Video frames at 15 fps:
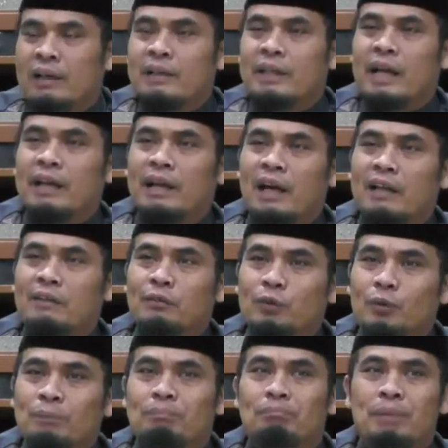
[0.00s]
dan
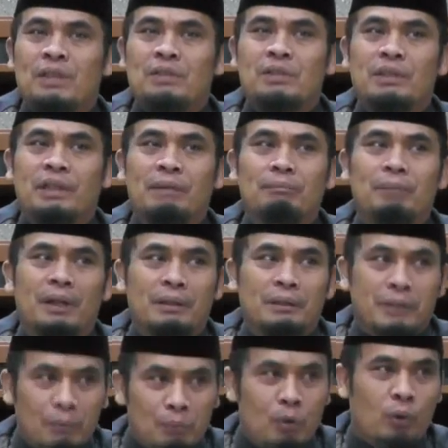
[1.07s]
antum pasti
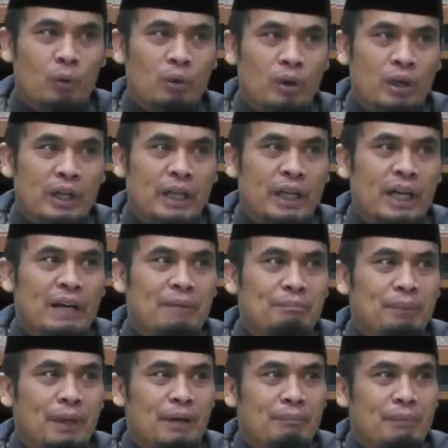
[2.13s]
bertemu
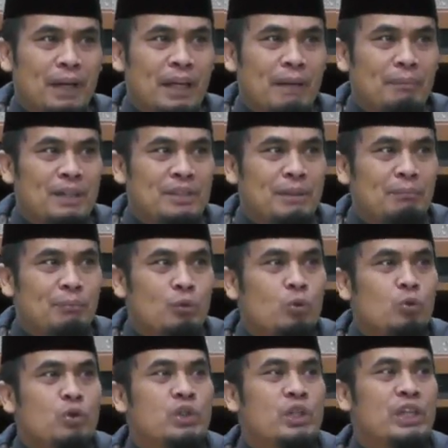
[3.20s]
dengan berbagai macam
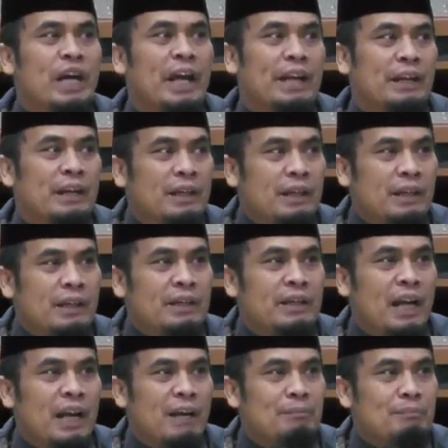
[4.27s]
ujian
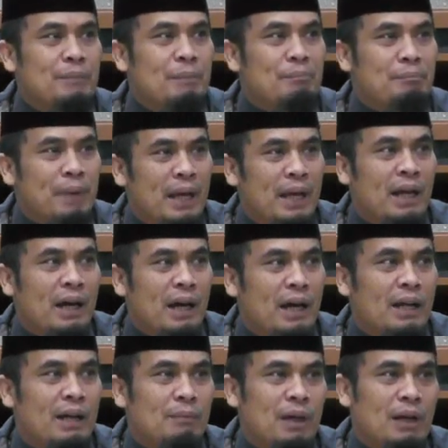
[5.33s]
dalam membela
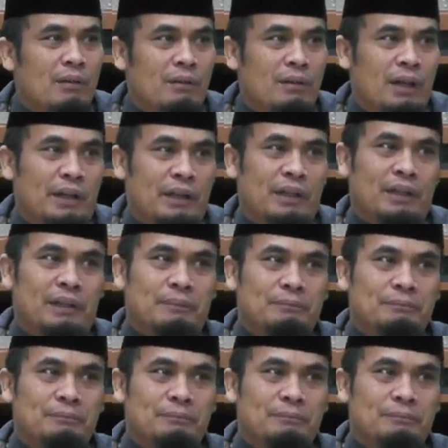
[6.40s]
agama Allah ini